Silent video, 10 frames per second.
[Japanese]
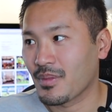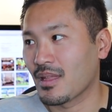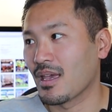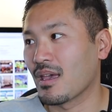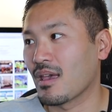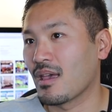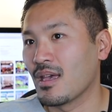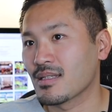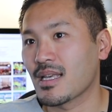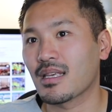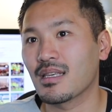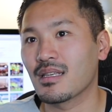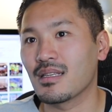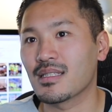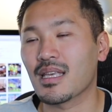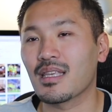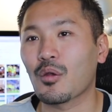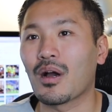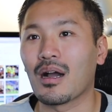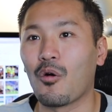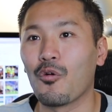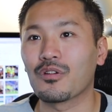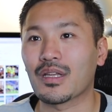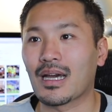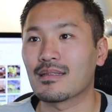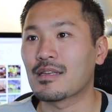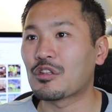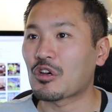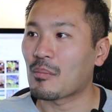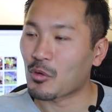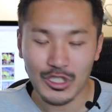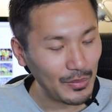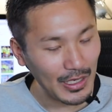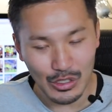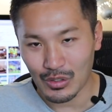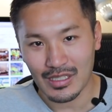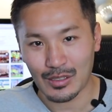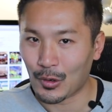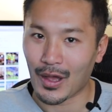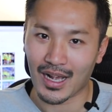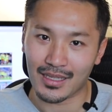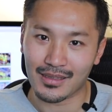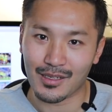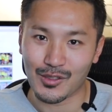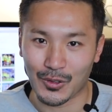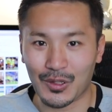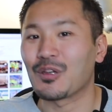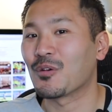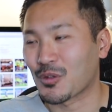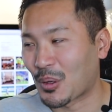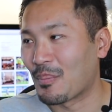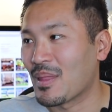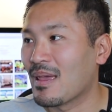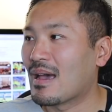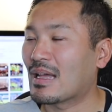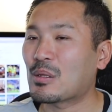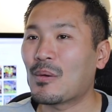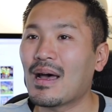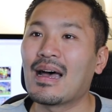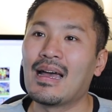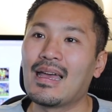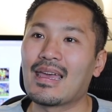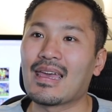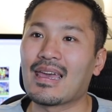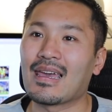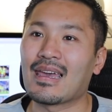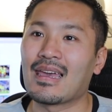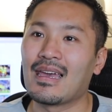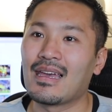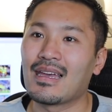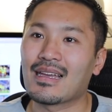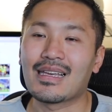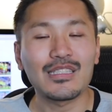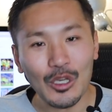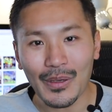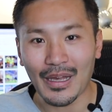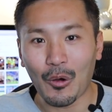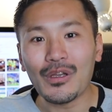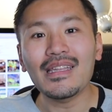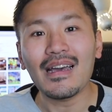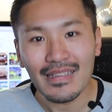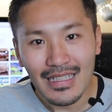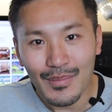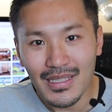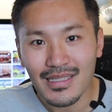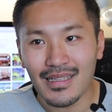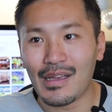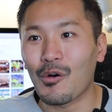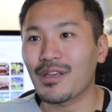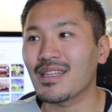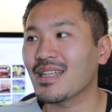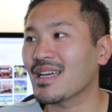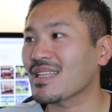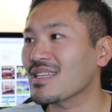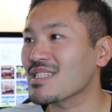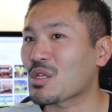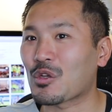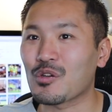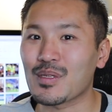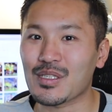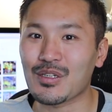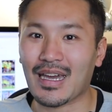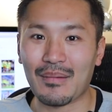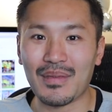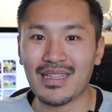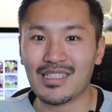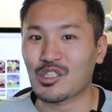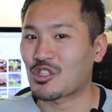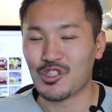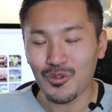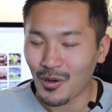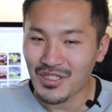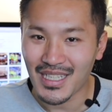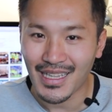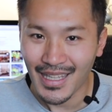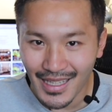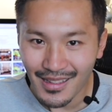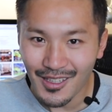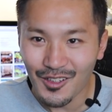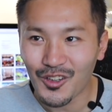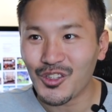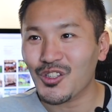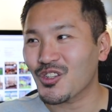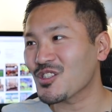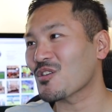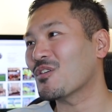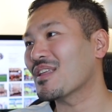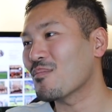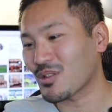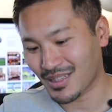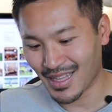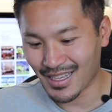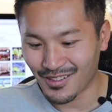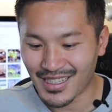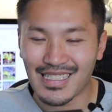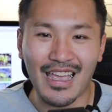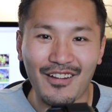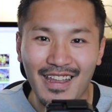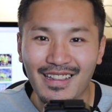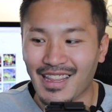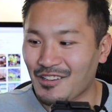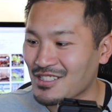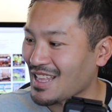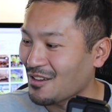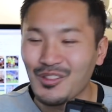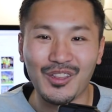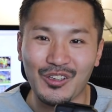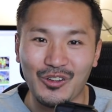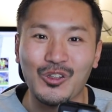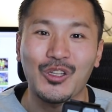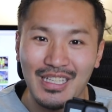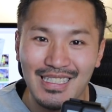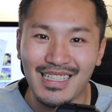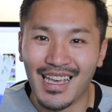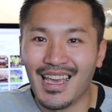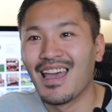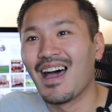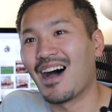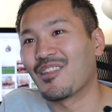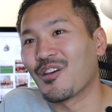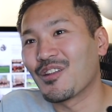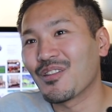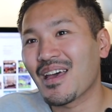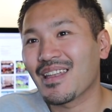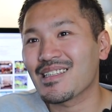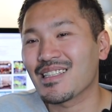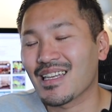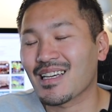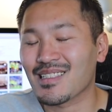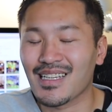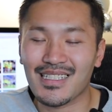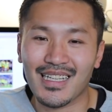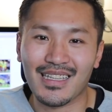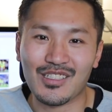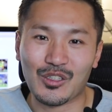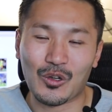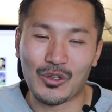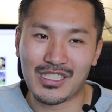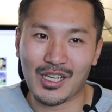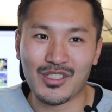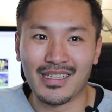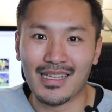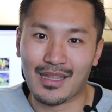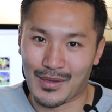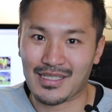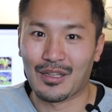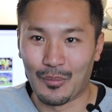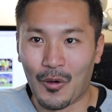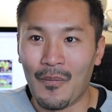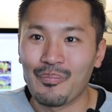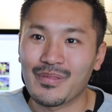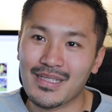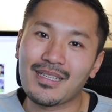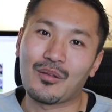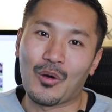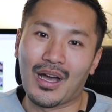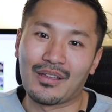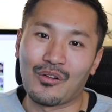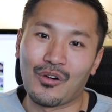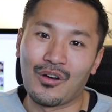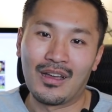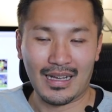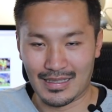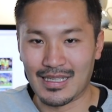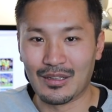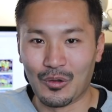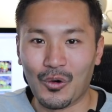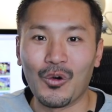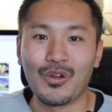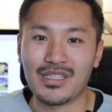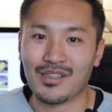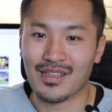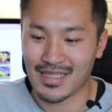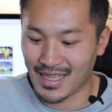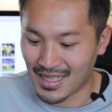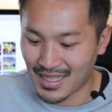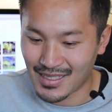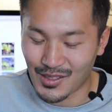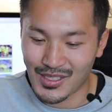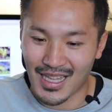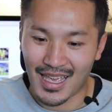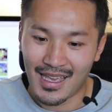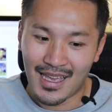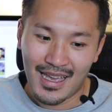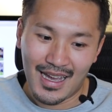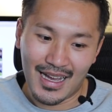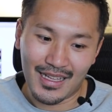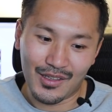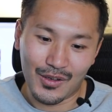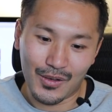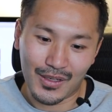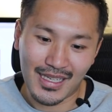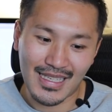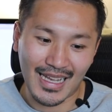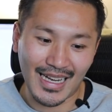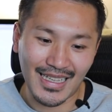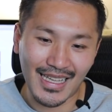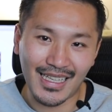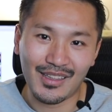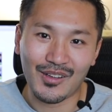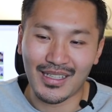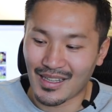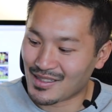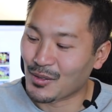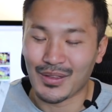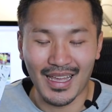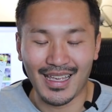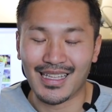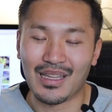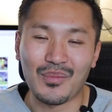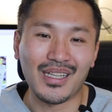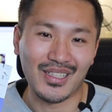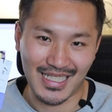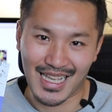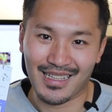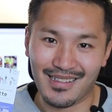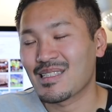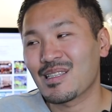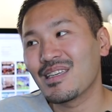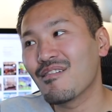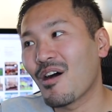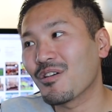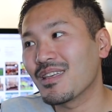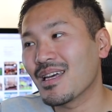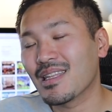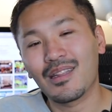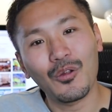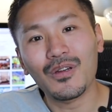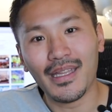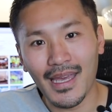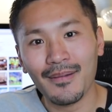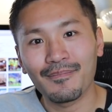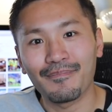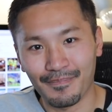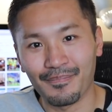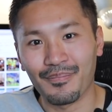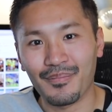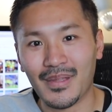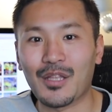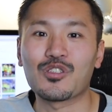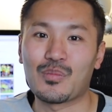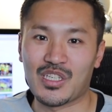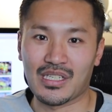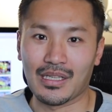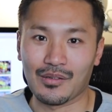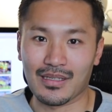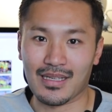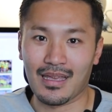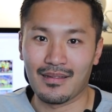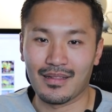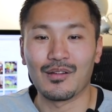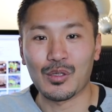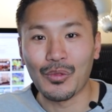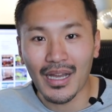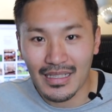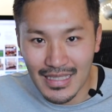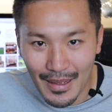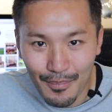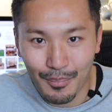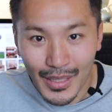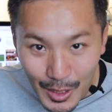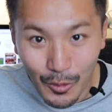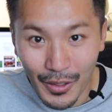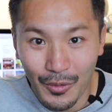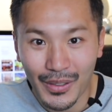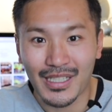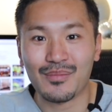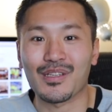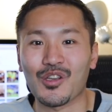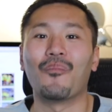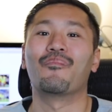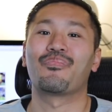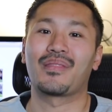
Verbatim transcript: で最近移籍とかが多くてカズエンドがモチベーションがすごい上がってるぞっていうことあとは、え月曜日から沖縄に行きますで沖縄で新しい取り組みするからみんなちょっと注目しててねっていうこととそこで持っていく機材はレンタルしたよっていうことですあのいろんな話ねたくさんしたんでちょっとごっちゃごちゃになってますけども是非ともあのカズエンドを応援してくださいそしてあの機材借りたいなっていう方は取ってやってみてください次は沖縄で撮るかなうん楽しみにしていてくださいではそんな感じでまた動画でお会いいたしましょ